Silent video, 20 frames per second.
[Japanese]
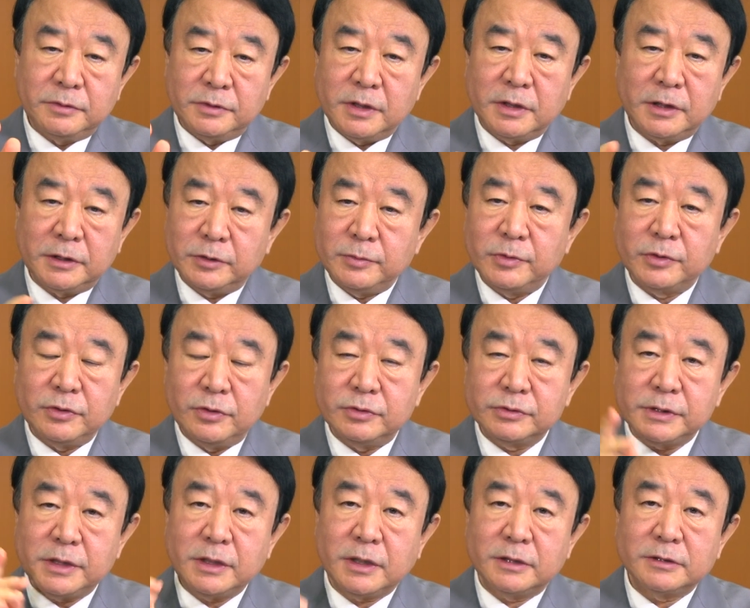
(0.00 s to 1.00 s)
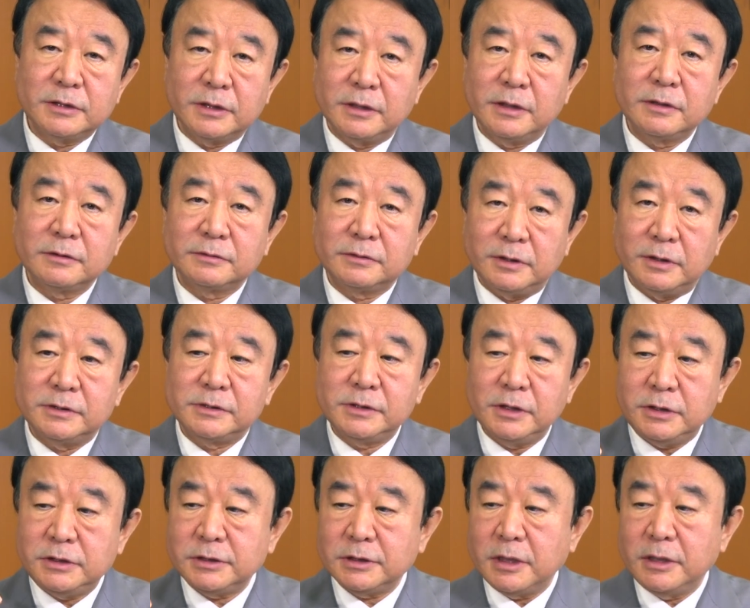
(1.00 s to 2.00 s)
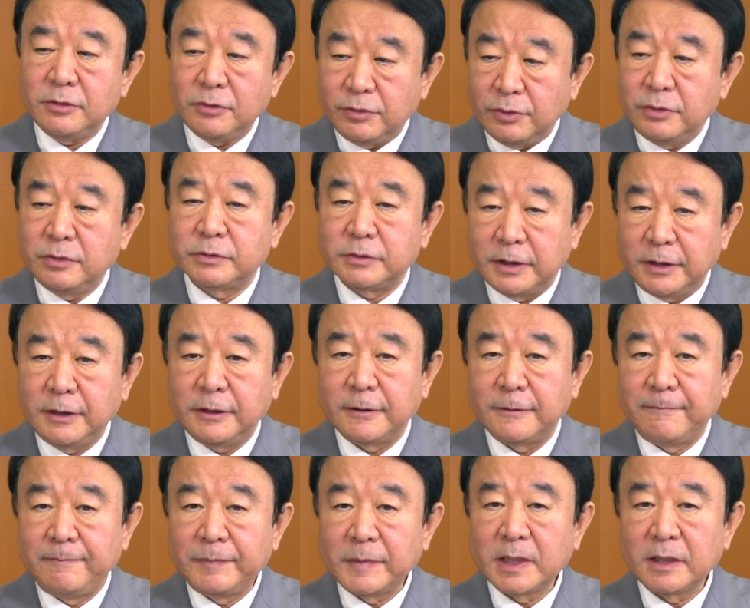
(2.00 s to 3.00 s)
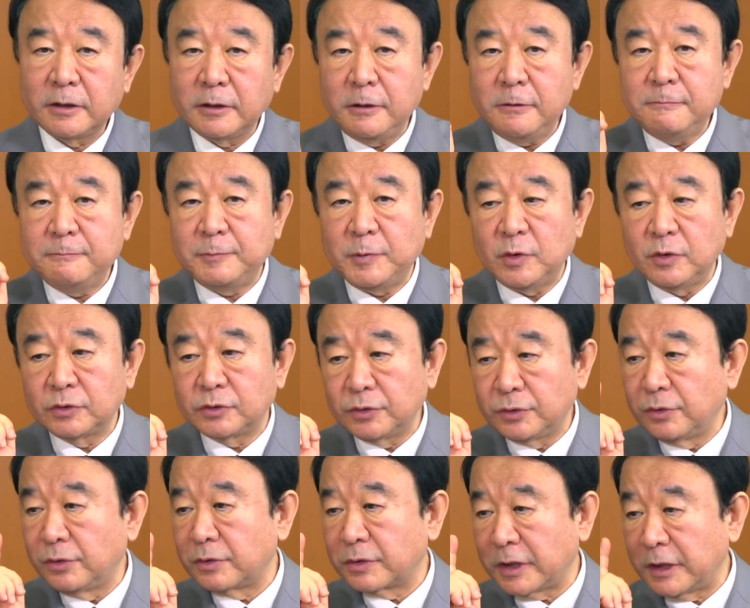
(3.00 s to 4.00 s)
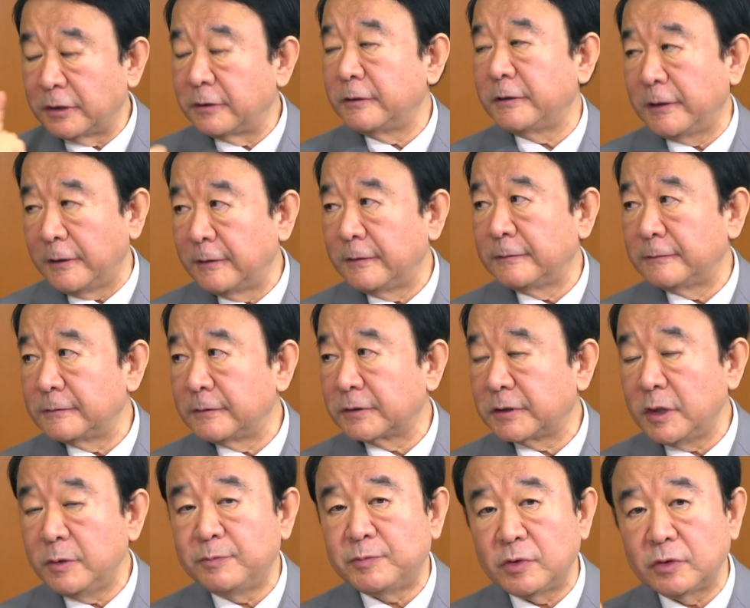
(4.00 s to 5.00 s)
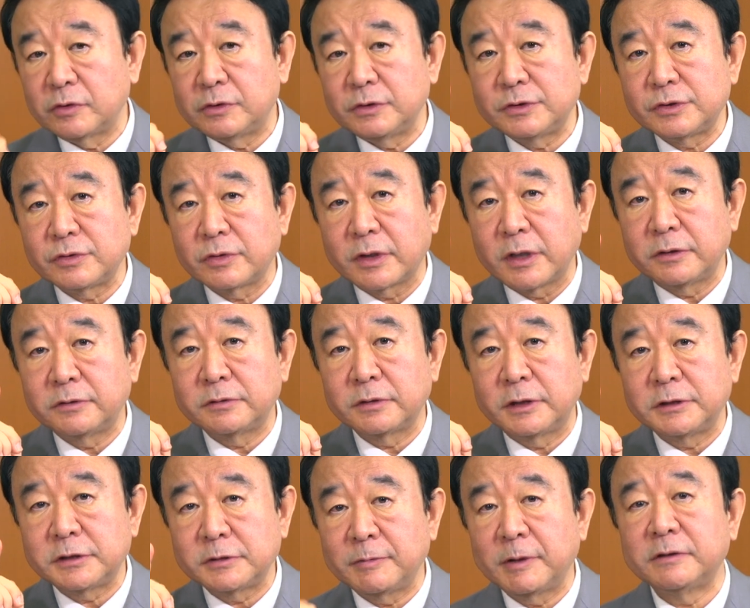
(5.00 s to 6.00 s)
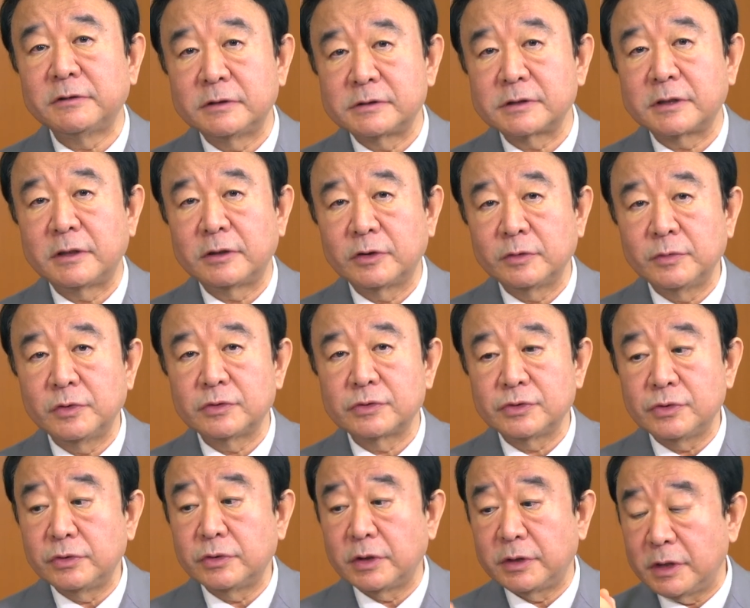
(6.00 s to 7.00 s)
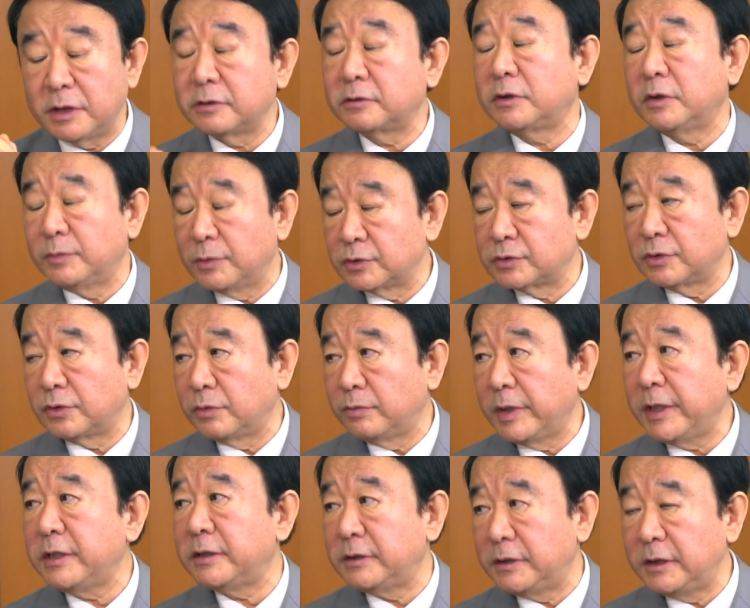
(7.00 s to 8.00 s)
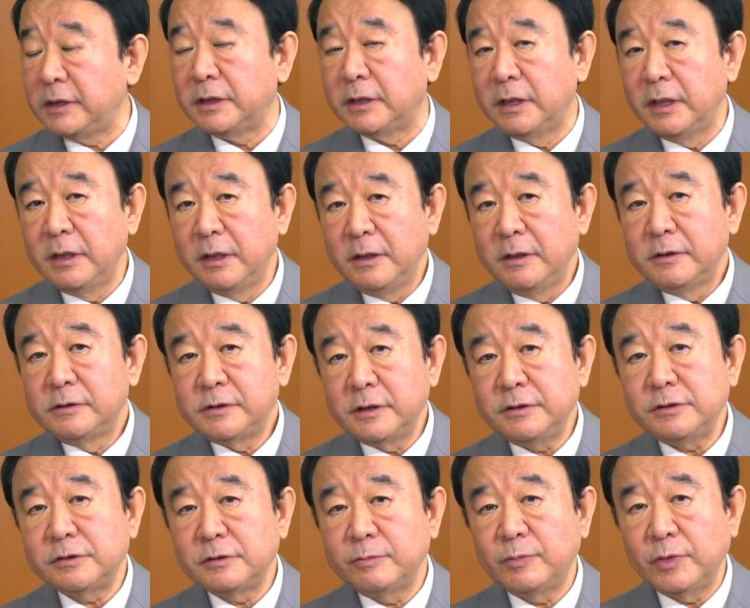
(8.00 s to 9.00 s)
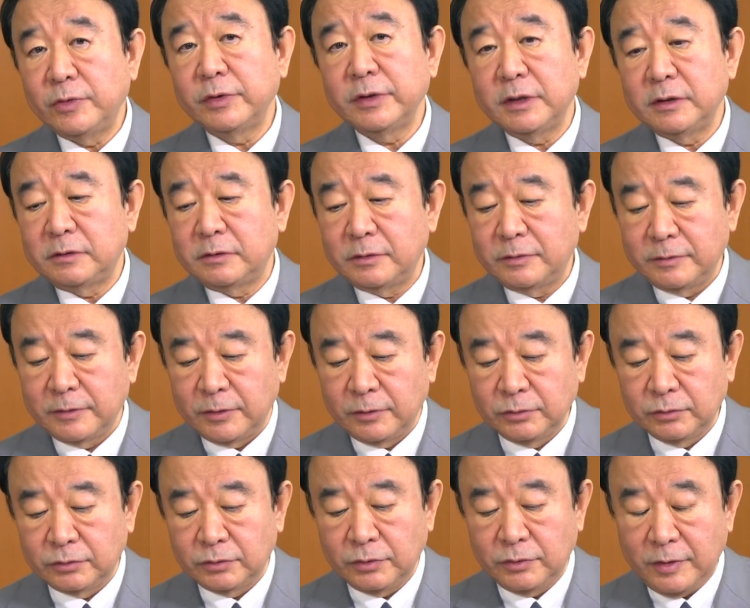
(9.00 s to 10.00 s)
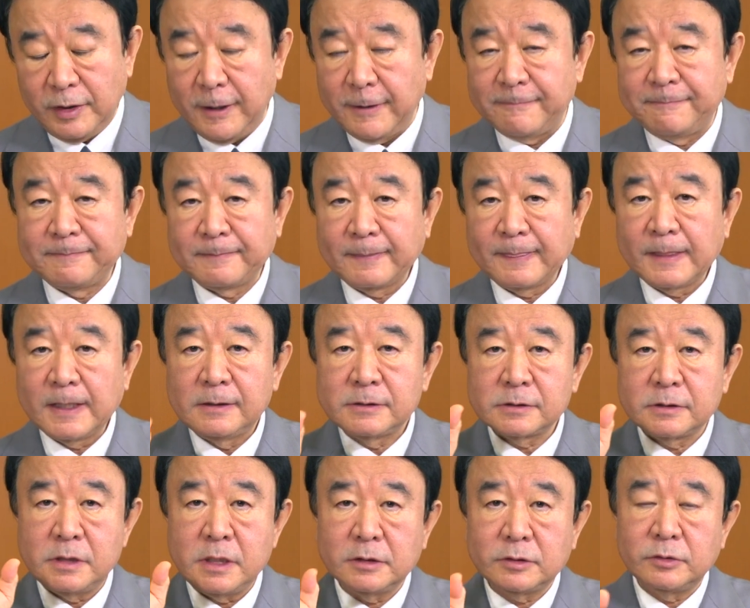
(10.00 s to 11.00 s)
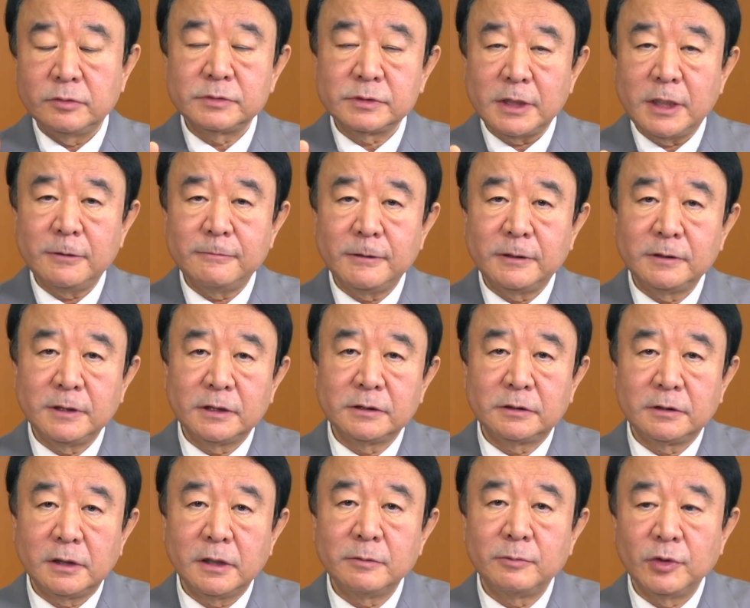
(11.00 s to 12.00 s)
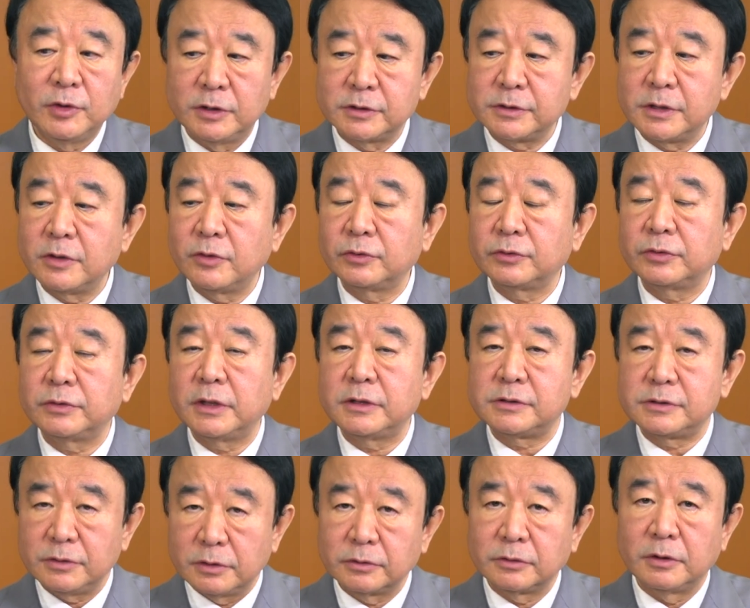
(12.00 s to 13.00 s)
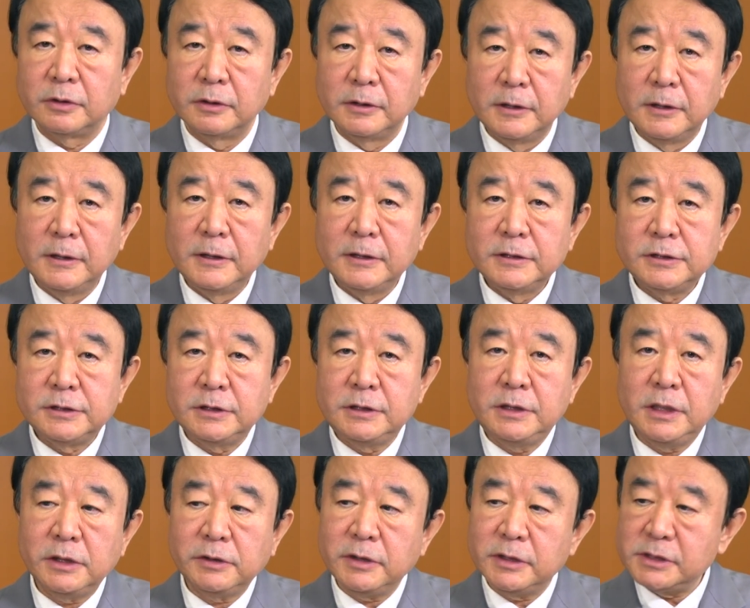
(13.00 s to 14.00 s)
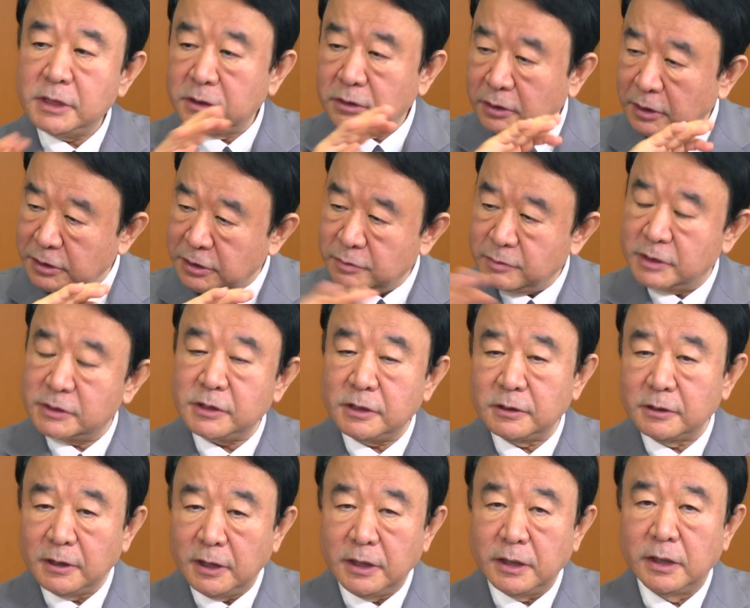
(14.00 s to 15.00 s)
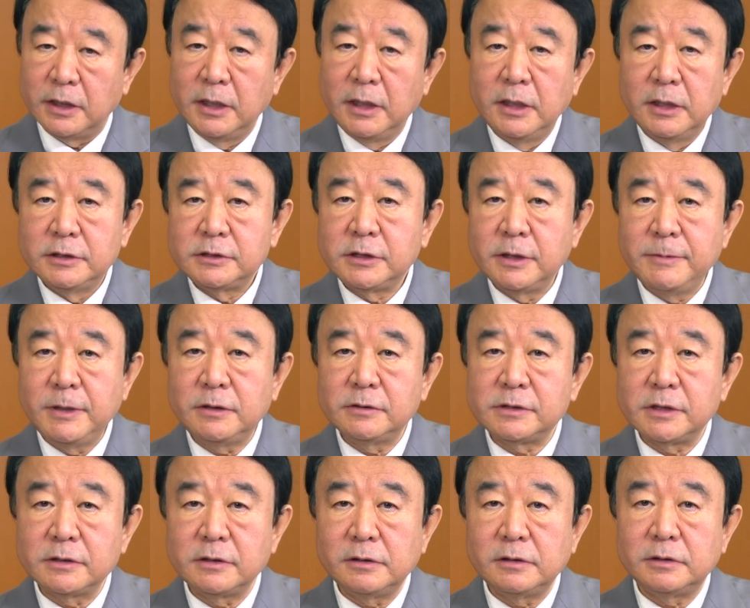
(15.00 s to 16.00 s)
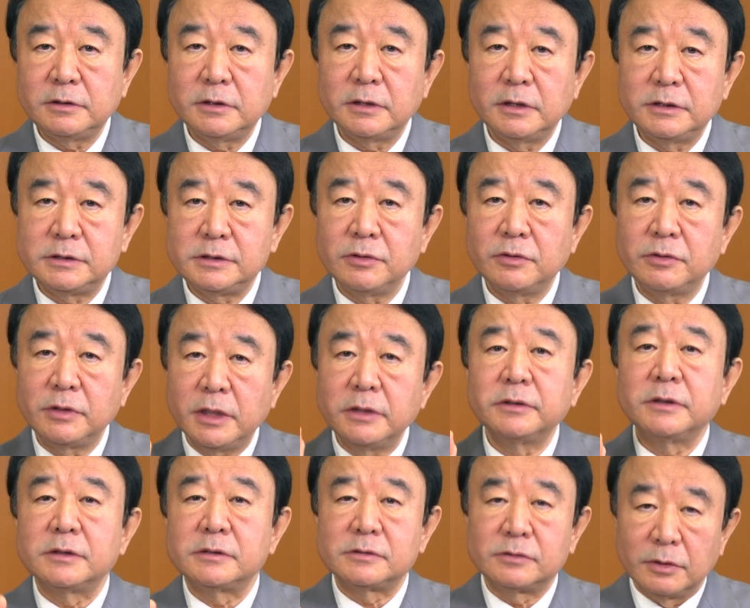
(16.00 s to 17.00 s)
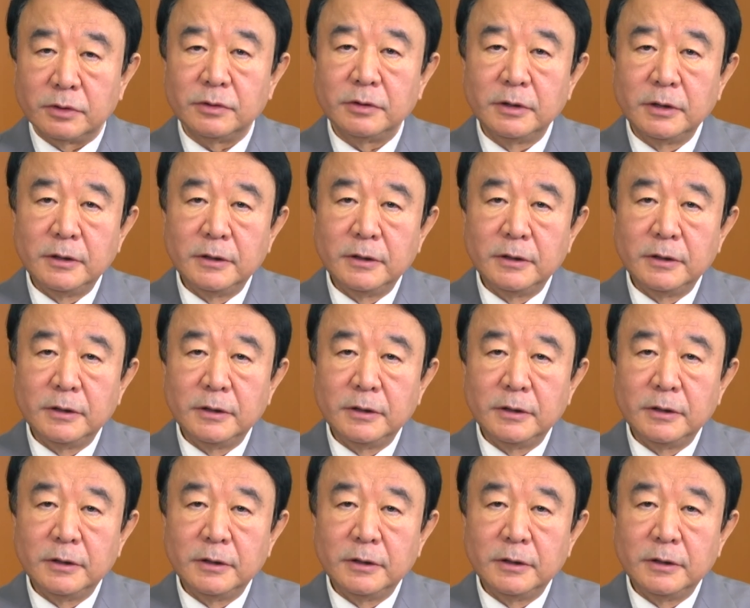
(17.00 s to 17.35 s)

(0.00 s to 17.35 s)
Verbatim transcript: 府の中でも行政官じゃなくて政治家の方で憲法との関連、憲法9条を変えるのが一番ですけれども、そうでなくてもその前に専守防衛っていうのは本当は少なくとも裁判になったらもう安ら事ですよと、侵略は絶対しませんが攻めるセキュリティが必要なんですと、